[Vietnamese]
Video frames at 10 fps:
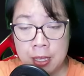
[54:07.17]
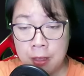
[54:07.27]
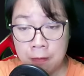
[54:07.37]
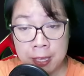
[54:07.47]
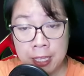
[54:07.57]

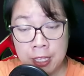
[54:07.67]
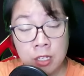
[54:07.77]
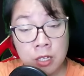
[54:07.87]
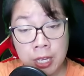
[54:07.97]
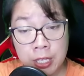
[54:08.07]
Vì những
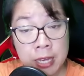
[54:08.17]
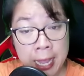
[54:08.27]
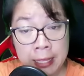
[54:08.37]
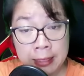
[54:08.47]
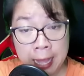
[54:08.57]
người như
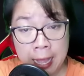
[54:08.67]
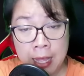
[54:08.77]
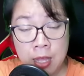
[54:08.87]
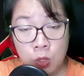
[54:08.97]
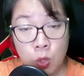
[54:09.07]
anh ta,
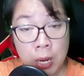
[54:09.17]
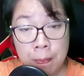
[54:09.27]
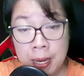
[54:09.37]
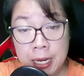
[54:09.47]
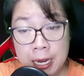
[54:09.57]
tôi đã
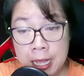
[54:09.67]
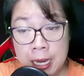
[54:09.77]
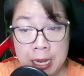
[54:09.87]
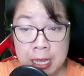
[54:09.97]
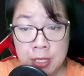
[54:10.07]
mất đi
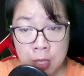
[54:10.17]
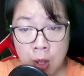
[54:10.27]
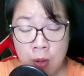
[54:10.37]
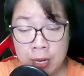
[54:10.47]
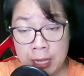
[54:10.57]
lý
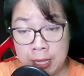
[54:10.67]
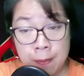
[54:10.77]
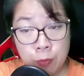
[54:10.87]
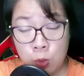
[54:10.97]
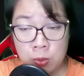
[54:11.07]
do để tiếp
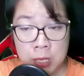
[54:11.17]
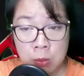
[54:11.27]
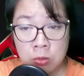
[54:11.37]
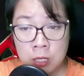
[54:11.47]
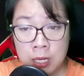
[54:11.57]
tục
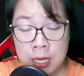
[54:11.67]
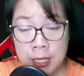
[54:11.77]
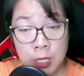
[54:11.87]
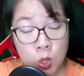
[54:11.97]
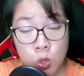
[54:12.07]
sống.
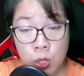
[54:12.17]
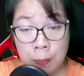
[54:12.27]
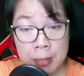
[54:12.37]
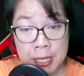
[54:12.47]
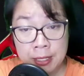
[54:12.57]
Khi tôi chuẩn
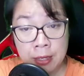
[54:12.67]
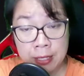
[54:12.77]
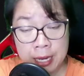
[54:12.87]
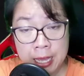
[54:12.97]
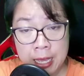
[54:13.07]
bị rời
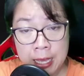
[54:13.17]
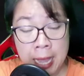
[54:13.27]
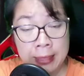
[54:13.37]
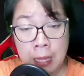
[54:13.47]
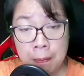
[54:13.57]
đi, anh
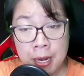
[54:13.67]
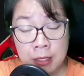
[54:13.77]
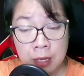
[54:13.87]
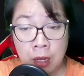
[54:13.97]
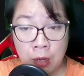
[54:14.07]
ta bất
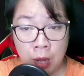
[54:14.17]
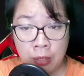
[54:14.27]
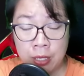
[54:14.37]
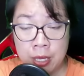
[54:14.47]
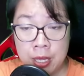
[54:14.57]
ngờ hỏi,
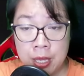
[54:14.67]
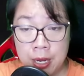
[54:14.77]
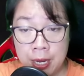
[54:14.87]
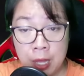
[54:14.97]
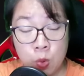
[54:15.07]

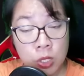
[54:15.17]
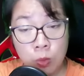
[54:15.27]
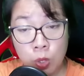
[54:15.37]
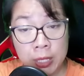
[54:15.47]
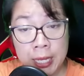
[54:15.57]
nếu không
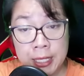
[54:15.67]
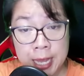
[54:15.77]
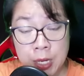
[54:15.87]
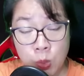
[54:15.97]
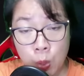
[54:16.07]
có cái
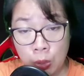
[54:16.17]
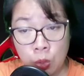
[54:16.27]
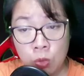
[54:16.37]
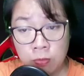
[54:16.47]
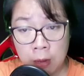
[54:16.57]
chết của
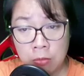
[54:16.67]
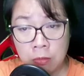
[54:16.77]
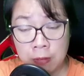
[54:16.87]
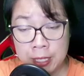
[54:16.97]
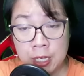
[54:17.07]
Tô Phong
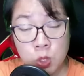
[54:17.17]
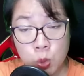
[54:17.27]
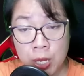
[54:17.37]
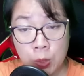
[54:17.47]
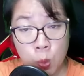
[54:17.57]
và những
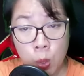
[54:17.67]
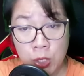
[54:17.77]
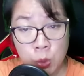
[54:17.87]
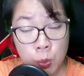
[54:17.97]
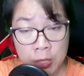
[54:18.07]
chuyện của
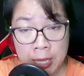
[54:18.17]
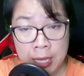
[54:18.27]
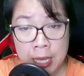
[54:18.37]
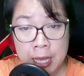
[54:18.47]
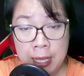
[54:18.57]
dụ thị,
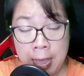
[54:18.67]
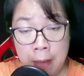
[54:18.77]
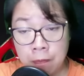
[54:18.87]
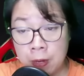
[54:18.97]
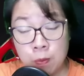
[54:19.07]

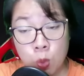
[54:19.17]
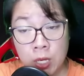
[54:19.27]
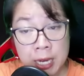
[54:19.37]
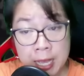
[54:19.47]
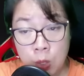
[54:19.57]
em vẫn muốn
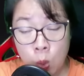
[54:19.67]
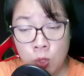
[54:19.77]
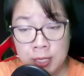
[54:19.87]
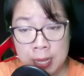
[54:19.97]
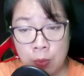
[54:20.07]
ly hôn
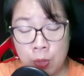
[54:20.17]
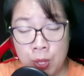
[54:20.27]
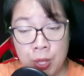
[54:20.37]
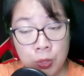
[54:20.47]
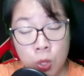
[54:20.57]
sao?
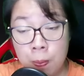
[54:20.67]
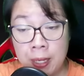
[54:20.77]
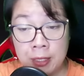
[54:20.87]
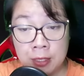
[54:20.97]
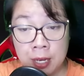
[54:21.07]
Tôi bật
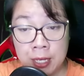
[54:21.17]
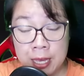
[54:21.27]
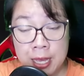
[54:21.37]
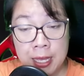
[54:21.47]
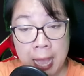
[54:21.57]
cười.
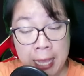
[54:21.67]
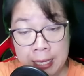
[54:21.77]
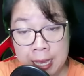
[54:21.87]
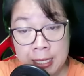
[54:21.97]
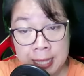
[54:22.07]
Anh
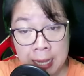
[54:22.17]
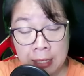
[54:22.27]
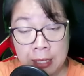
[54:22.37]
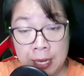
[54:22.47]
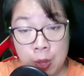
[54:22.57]
nghĩ rằng
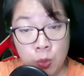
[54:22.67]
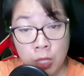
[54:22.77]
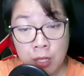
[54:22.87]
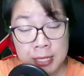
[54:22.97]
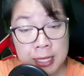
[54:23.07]
nếu
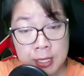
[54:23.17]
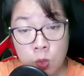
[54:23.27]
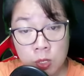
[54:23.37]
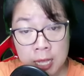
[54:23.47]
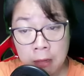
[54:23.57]
tỏ ra sâu
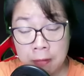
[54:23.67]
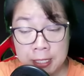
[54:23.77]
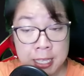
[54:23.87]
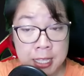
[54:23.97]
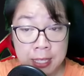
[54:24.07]
sắc và
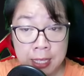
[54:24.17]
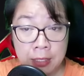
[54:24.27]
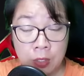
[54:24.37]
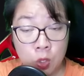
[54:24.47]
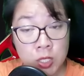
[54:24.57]
si tình,
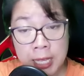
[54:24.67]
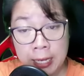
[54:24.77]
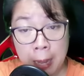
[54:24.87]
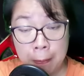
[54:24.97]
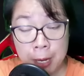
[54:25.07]
tôi sẽ
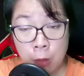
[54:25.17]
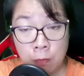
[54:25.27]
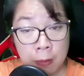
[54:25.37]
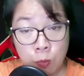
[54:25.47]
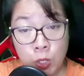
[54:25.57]
cảm động
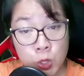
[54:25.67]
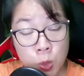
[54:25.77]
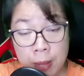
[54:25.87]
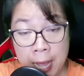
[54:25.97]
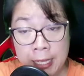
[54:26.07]
và muốn giúp
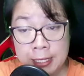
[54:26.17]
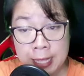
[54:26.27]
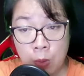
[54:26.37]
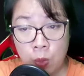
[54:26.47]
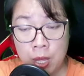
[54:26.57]
anh sao?